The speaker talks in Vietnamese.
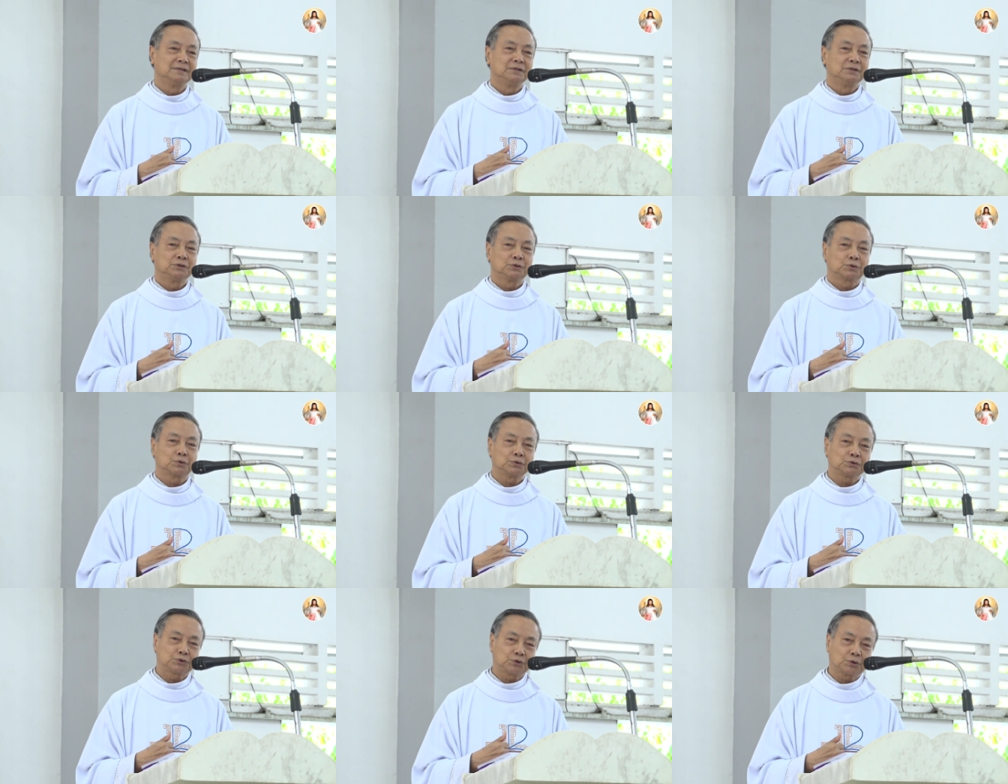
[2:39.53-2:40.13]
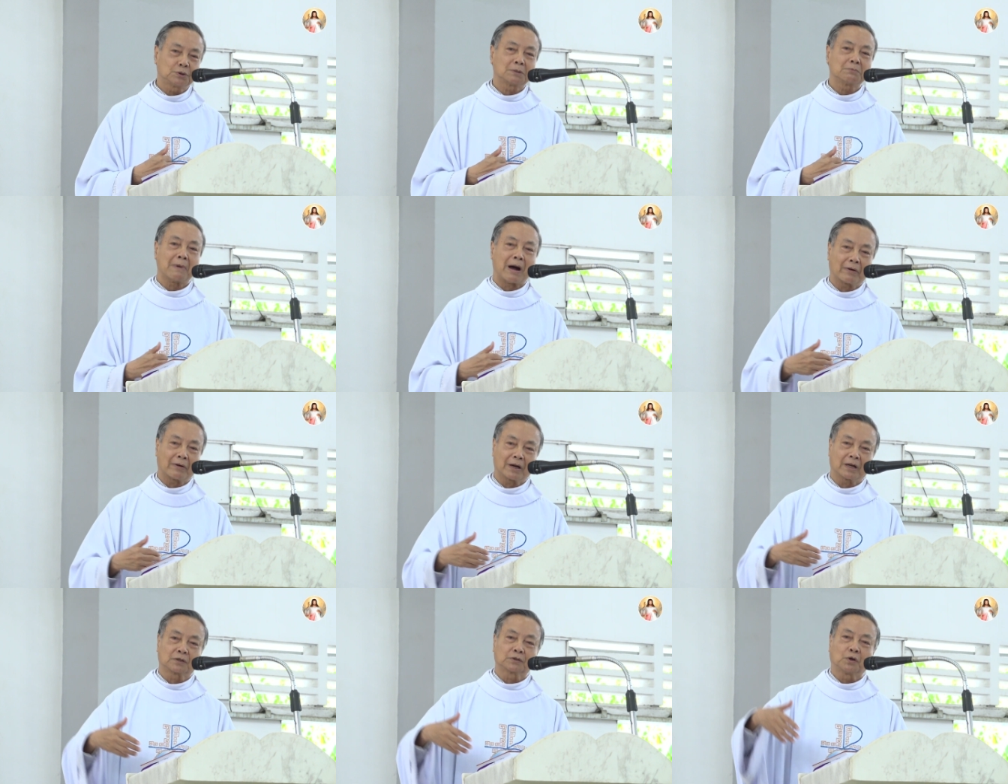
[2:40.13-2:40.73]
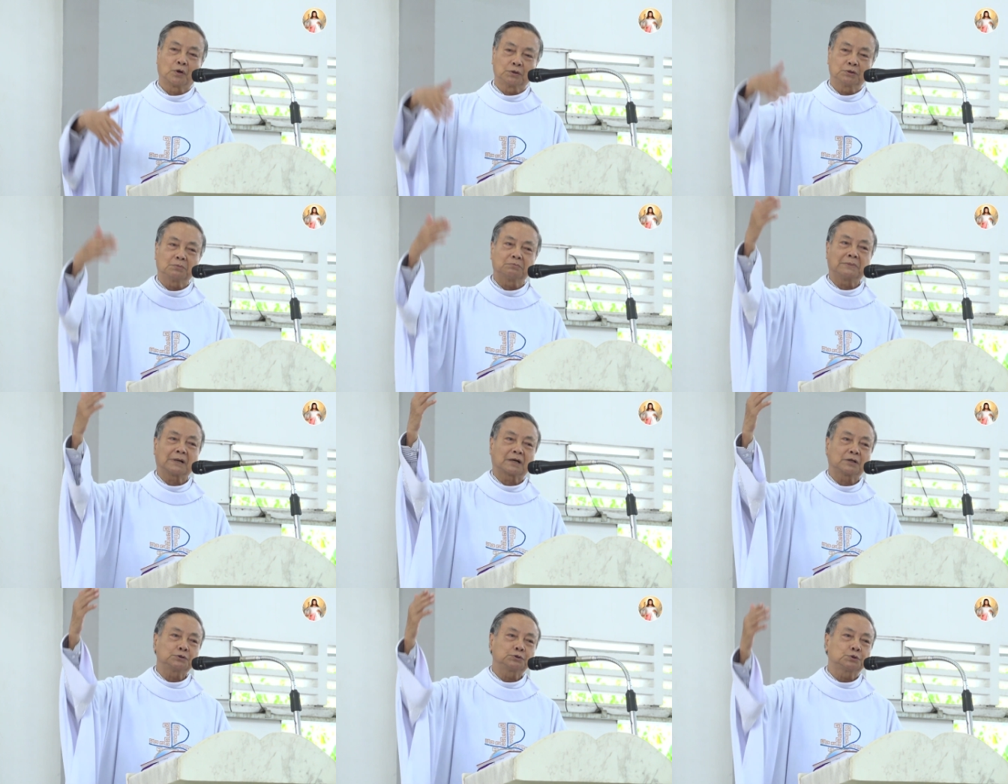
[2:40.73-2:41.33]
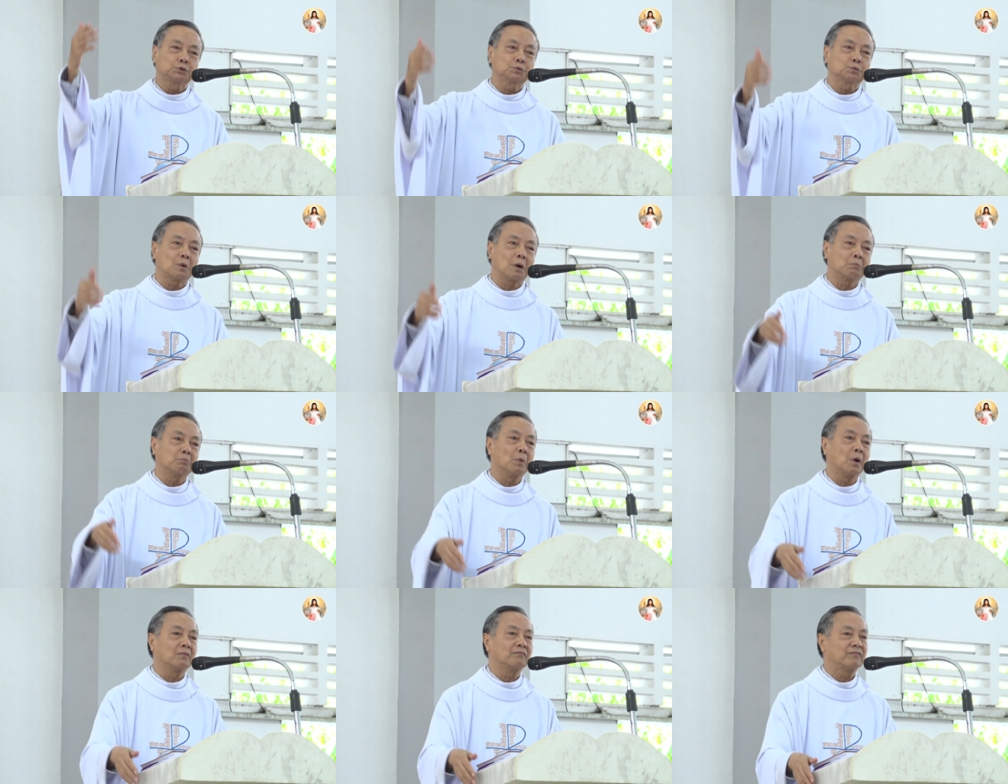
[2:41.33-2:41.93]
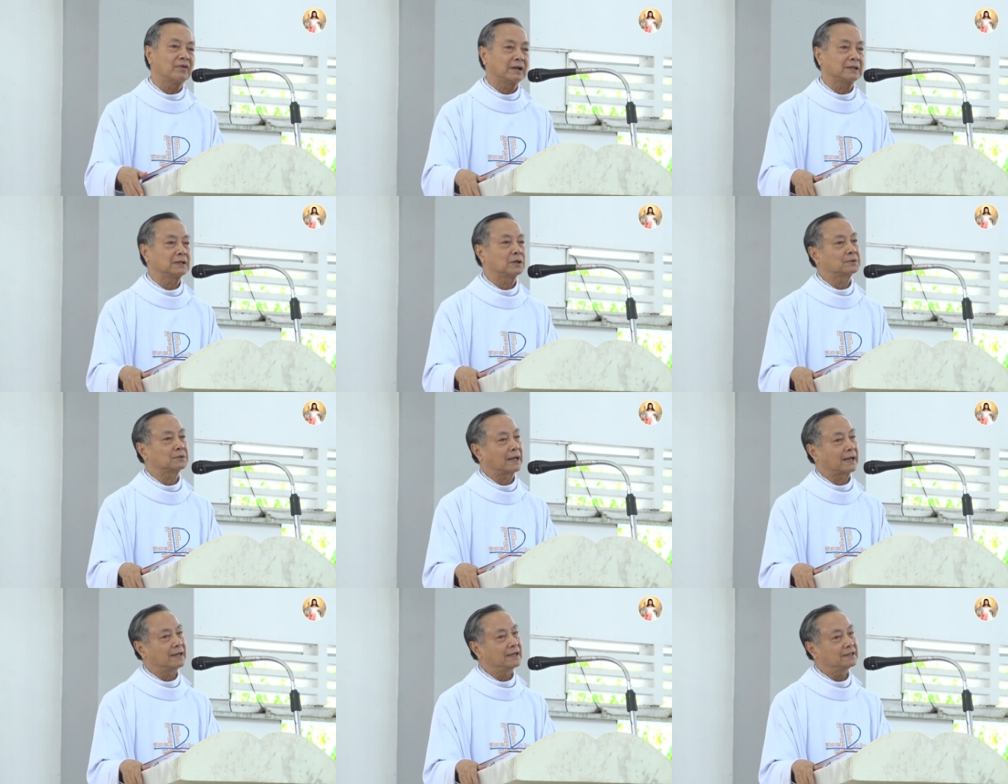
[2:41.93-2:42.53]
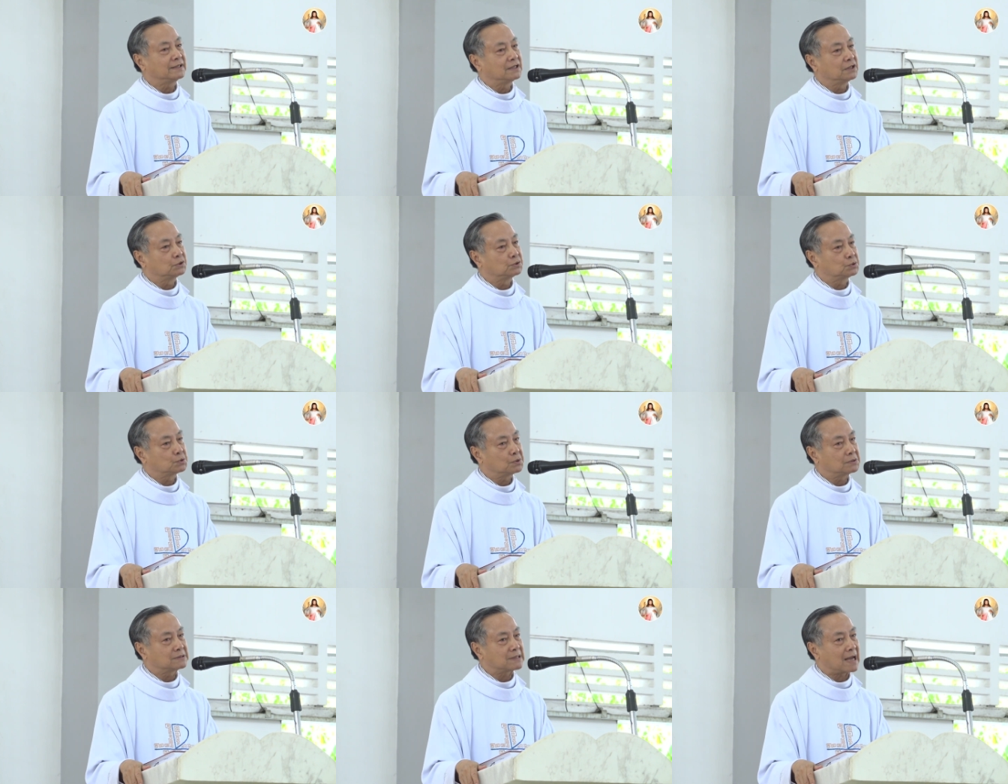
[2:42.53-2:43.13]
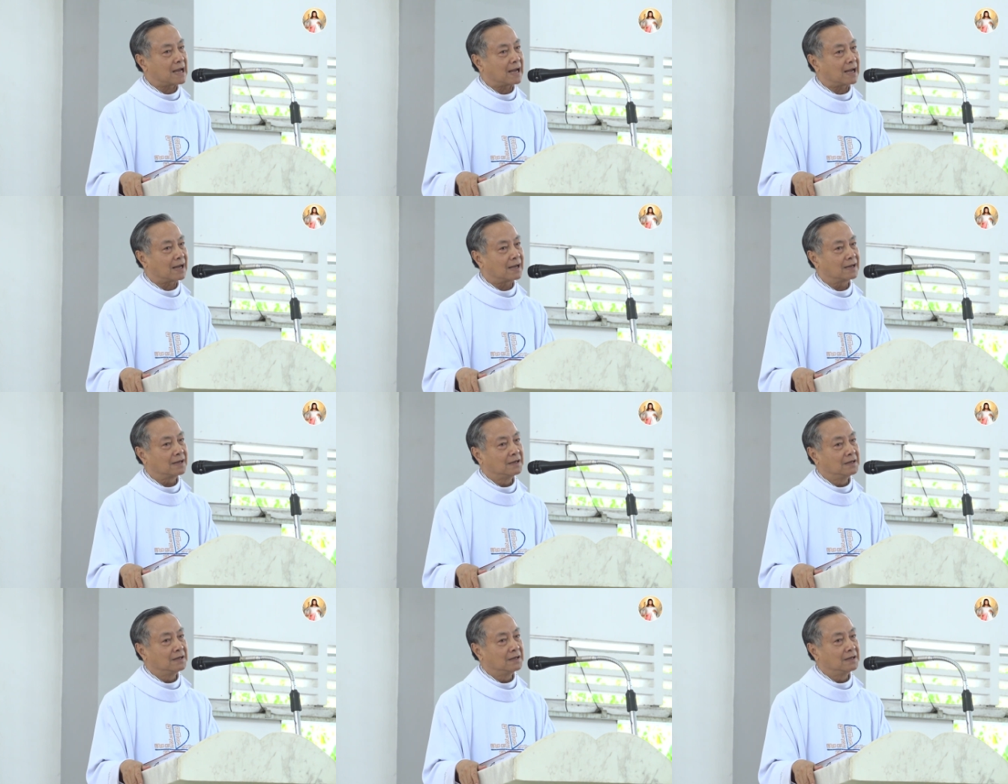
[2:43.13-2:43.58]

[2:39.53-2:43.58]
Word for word: Chúa Giêsu bảo rằng: thôi, chúng ta cứ chu toàn bổn phận theo thánh ý Thiên Chúa Cha.